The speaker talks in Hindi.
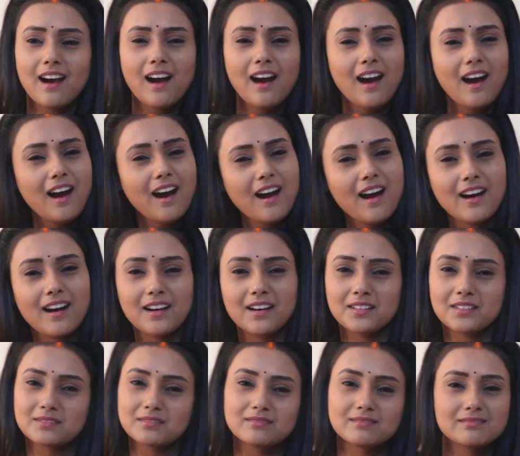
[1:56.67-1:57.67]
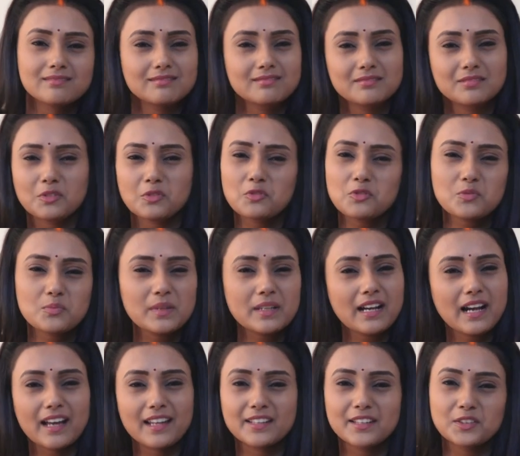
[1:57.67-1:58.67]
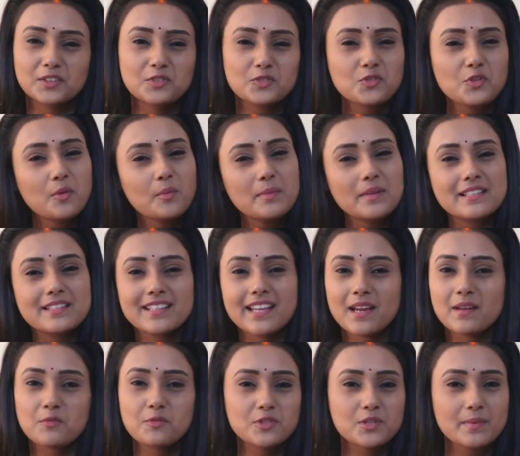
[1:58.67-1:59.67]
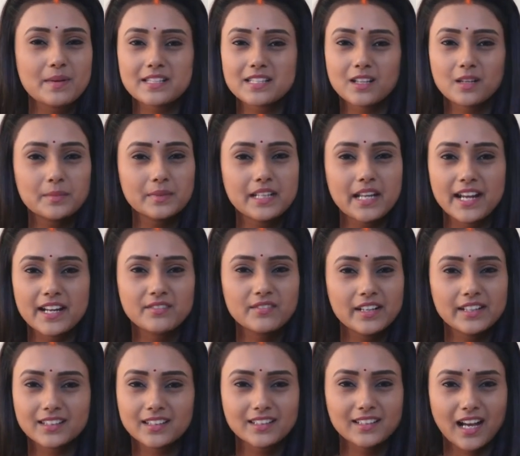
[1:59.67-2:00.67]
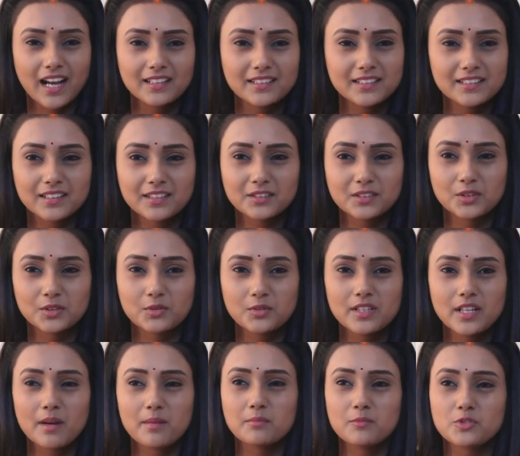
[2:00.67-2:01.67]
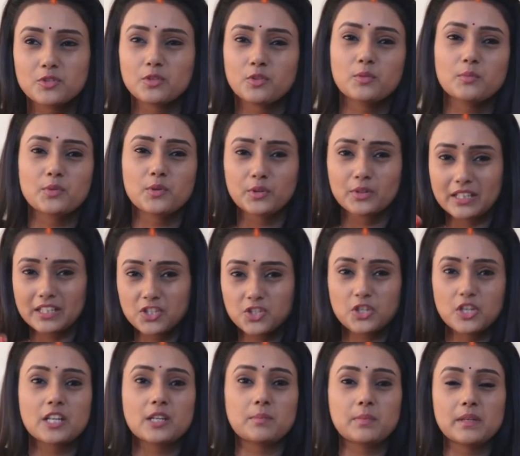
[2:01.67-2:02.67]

हाँ कुछ भी खा लेती हूँ जो मिल जाए मुझे मैं ऐसा कभी डाइट वाइट का ध्यान नहीं रखती हूँ या मुझे कोई प्रोटीन शेक